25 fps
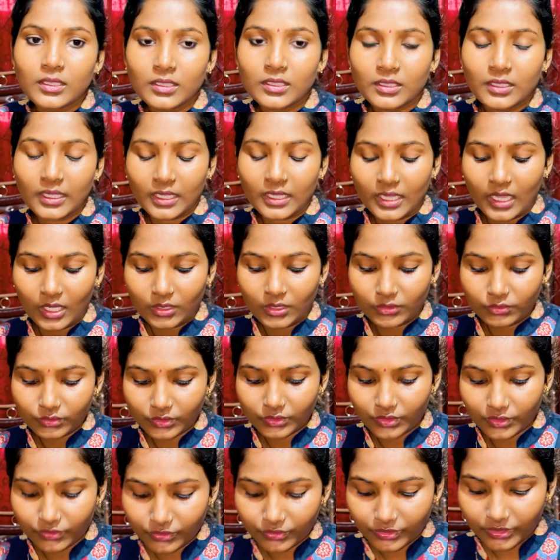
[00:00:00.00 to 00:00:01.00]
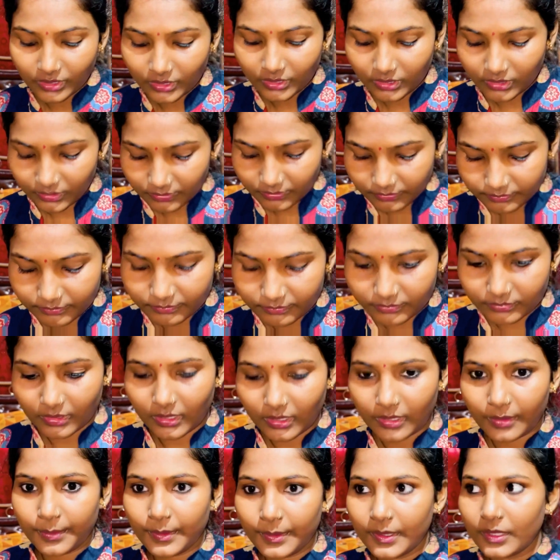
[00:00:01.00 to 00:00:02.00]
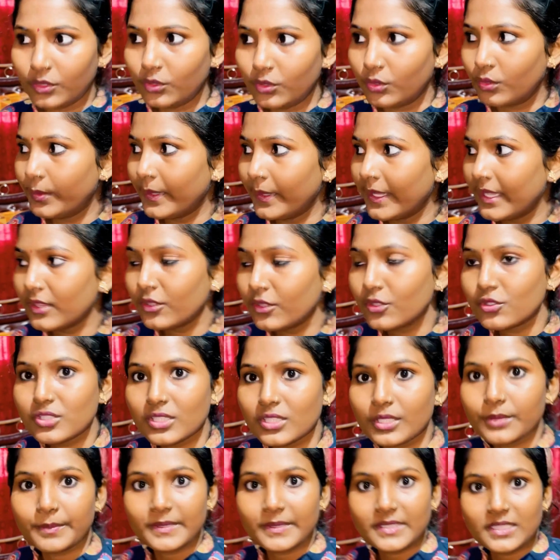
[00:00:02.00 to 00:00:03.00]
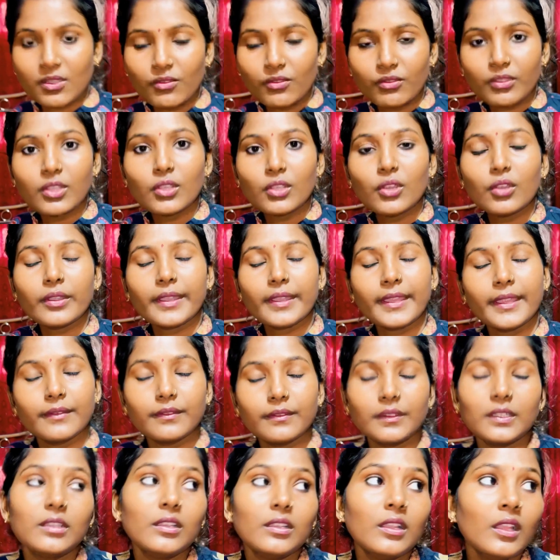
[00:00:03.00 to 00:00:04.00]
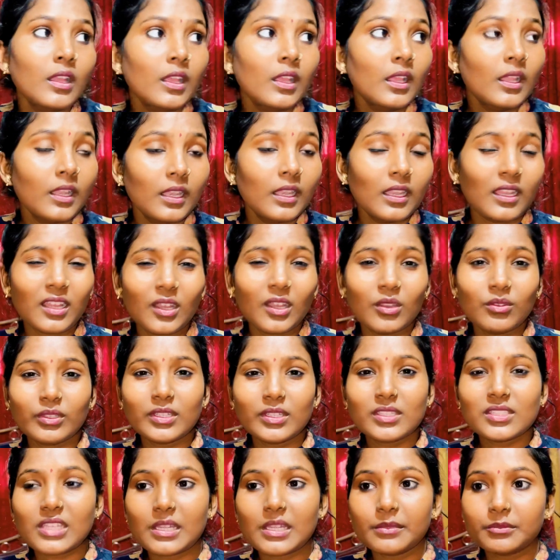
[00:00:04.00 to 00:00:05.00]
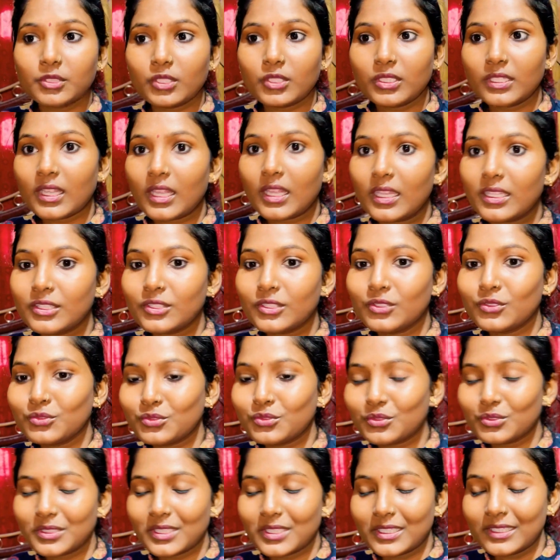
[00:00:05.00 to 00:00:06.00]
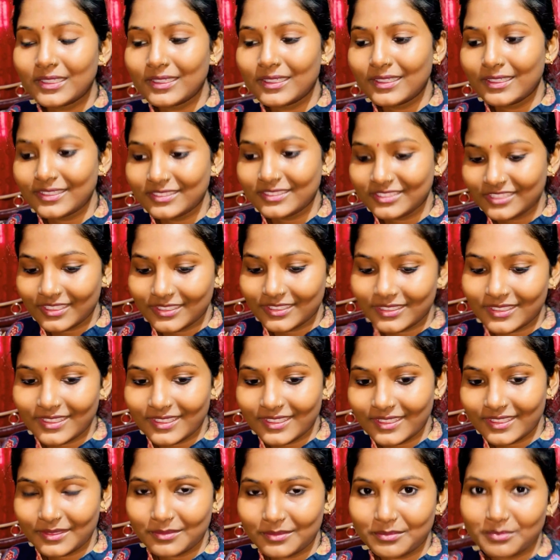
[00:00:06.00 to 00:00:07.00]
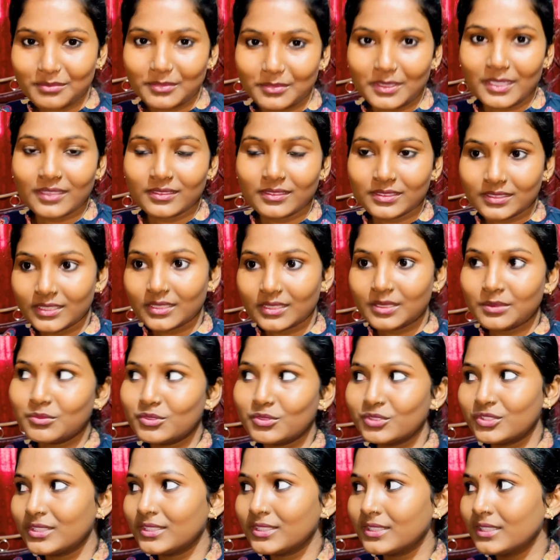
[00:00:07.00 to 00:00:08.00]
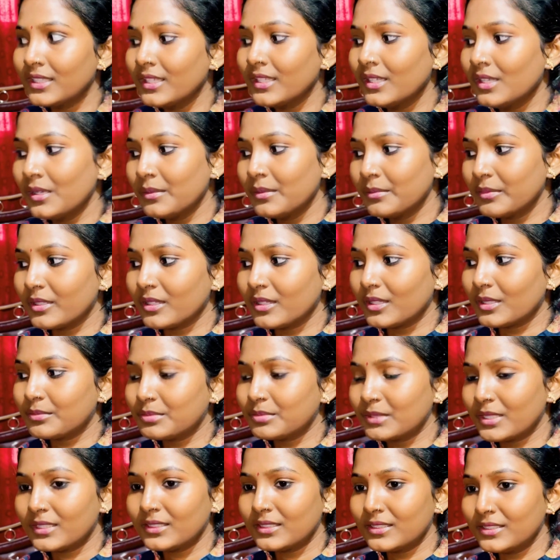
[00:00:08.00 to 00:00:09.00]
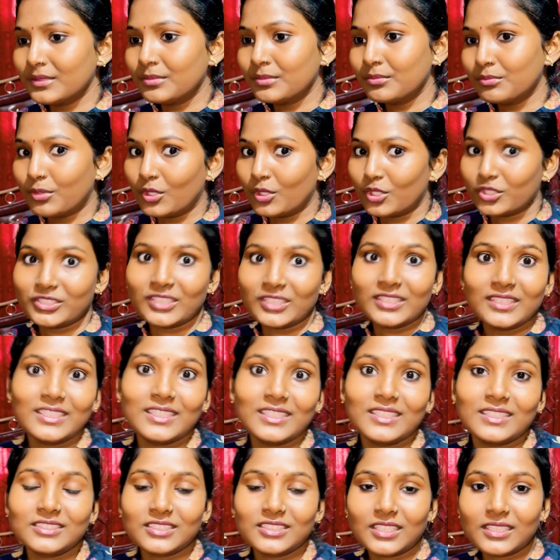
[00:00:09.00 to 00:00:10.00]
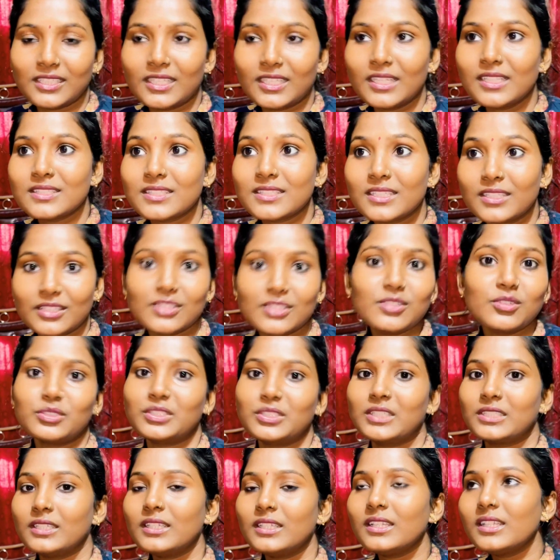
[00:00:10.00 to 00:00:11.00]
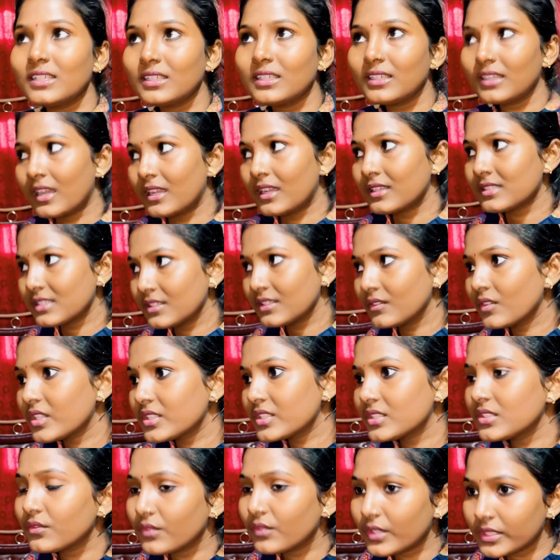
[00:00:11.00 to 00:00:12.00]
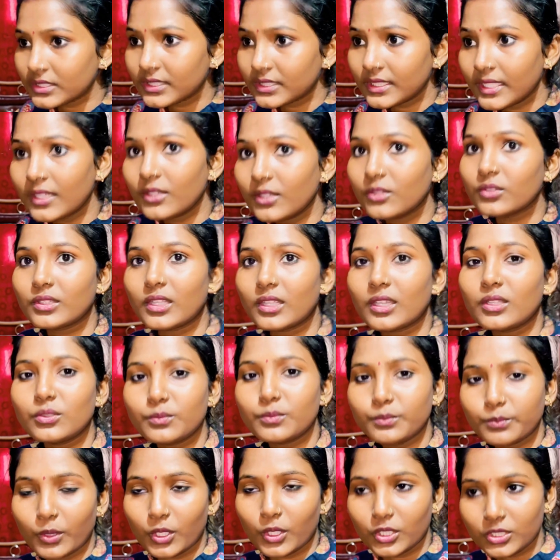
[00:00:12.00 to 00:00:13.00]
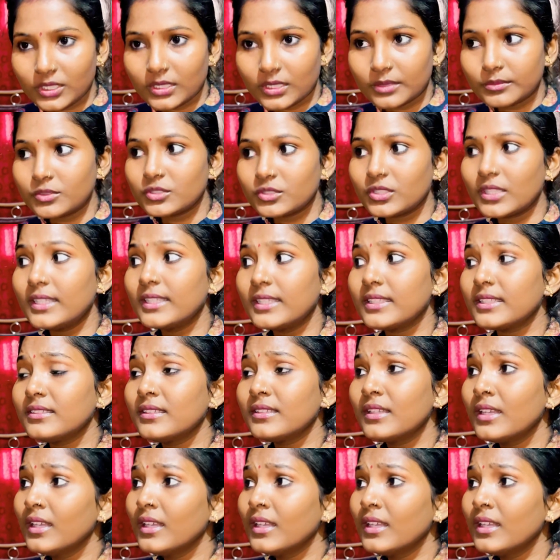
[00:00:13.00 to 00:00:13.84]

लगा लूँ क्योंकि अभी धूप है तो छत पे जाऊंगी और हेयर वेल लगाऊंगी शाम को लगा लेती हूँ तो ठंड लग जाता है ऐसे ही मुझे मतलब ठंड बहुत जल्दी लग जाता है सर्दी हो जाता है खांसी वासी वैसे नहीं होता है बहुत कम होता है लेकिन